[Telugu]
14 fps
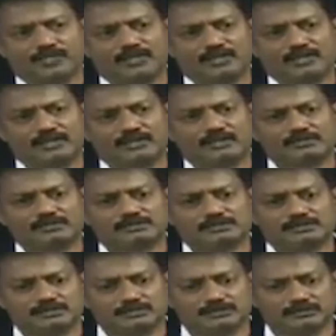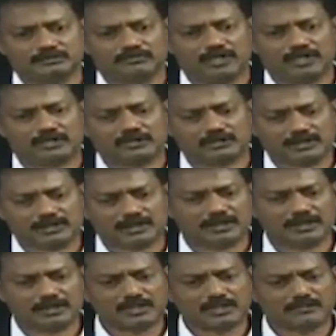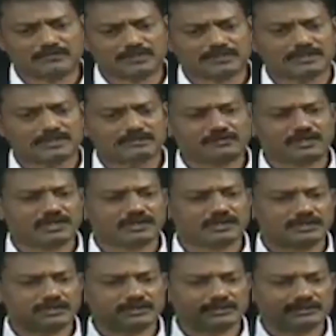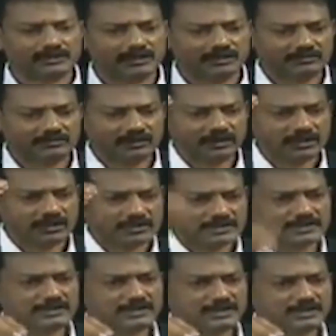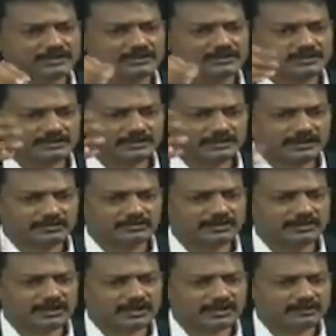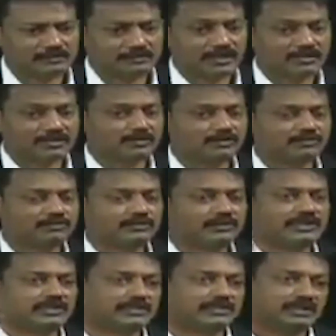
అంటే వా ధనాన్ని విత్తనంలాగా దేవుడికి ఇస్తే దేవుడు దాన్ని పంట రూపంలో నీకు